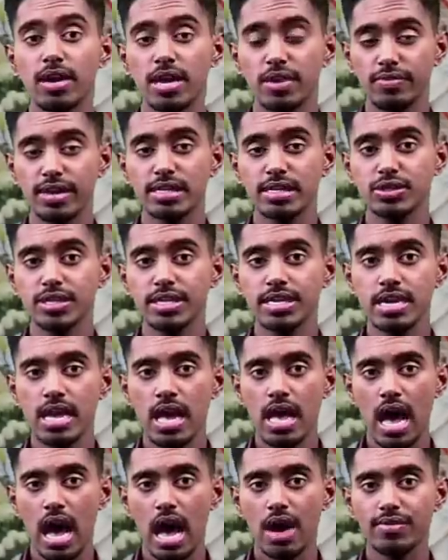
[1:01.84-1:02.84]
வரவேற்று
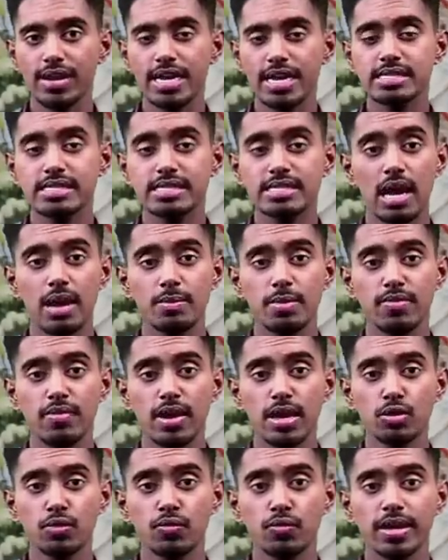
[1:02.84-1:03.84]
அவரை சாமி
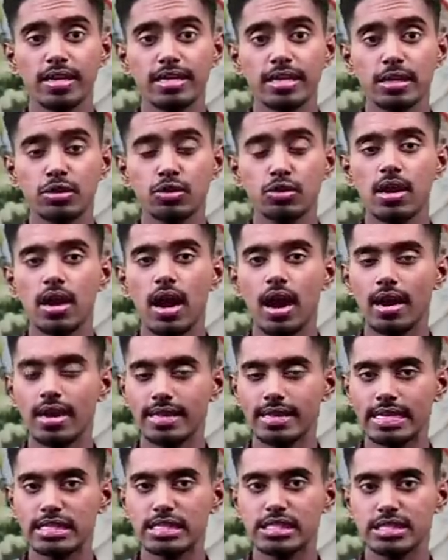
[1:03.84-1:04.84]
வேலு வீட்டிற்குள்
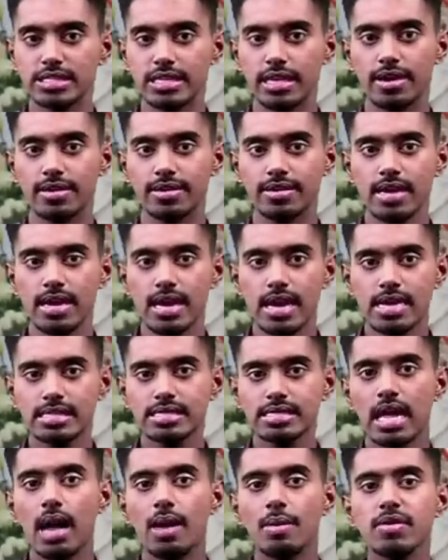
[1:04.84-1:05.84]
அழைத்துச் சென்றார்
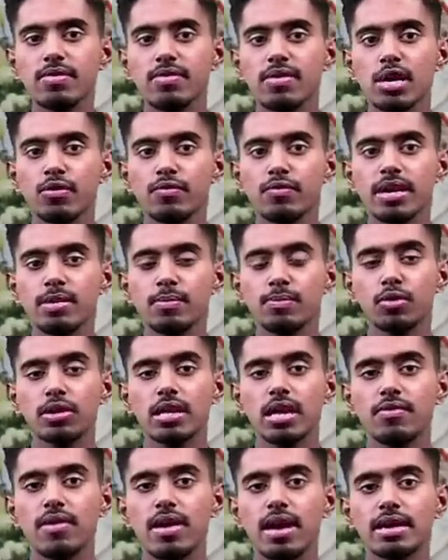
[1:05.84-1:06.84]
சாமி வேலுவின்
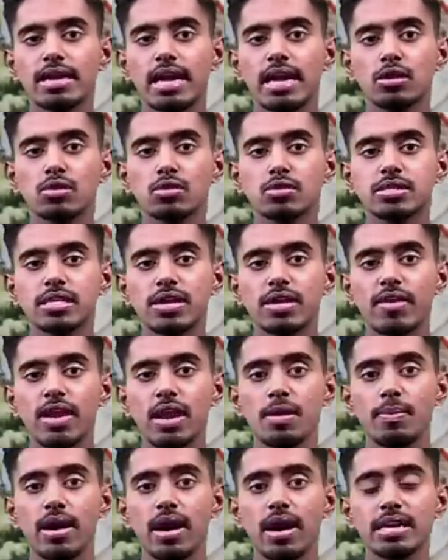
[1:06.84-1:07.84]
புதல்வர் டத்துஸ்ரீ
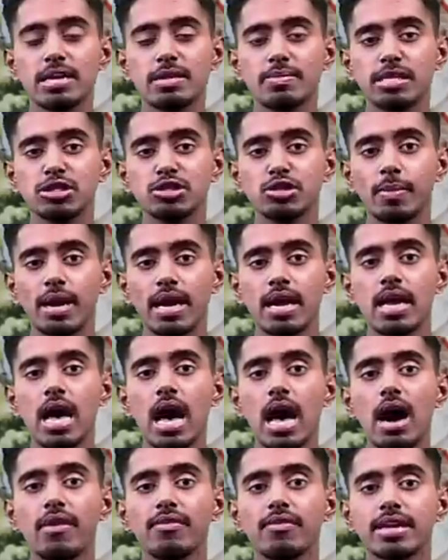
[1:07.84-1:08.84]
வேல்பாரி மற்றும்
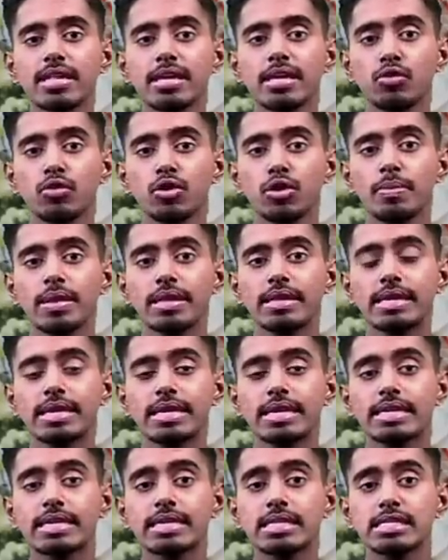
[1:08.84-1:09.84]
அவரது
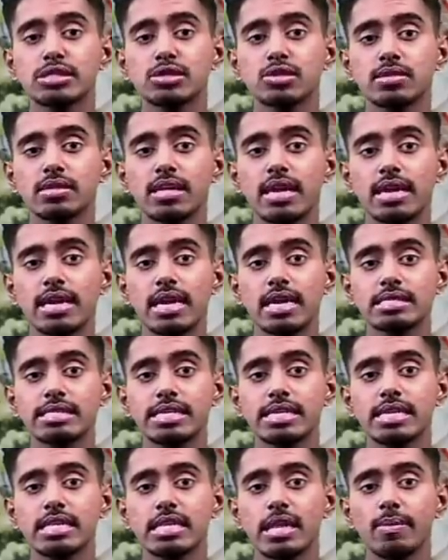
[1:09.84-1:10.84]
குடும்பத்தினருக்கு சுல்தான்
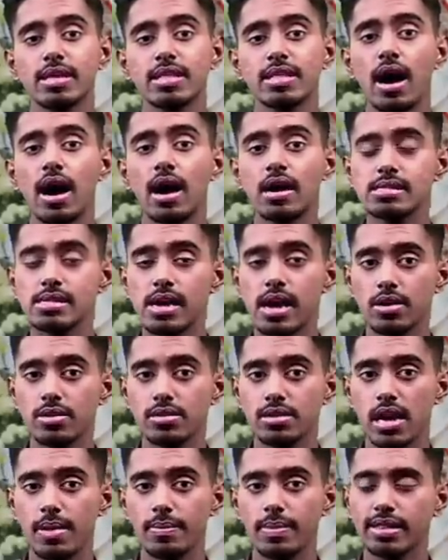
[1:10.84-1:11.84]
நஸ்ரின் தமது ஆழ்ந்த
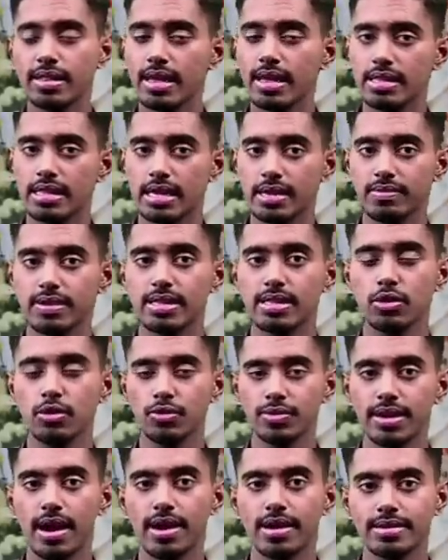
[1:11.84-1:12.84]
அனுதாபத்தை தெரிவித்துக்
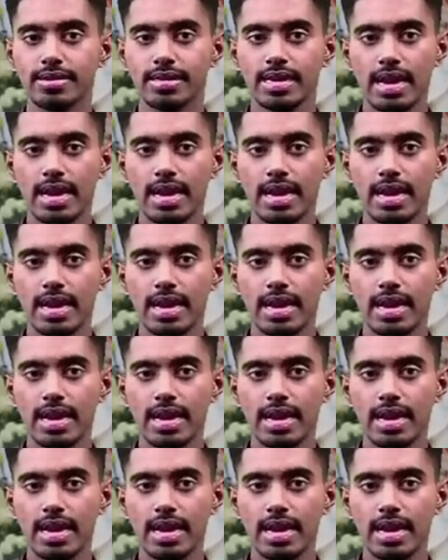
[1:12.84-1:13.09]
கொண்டார்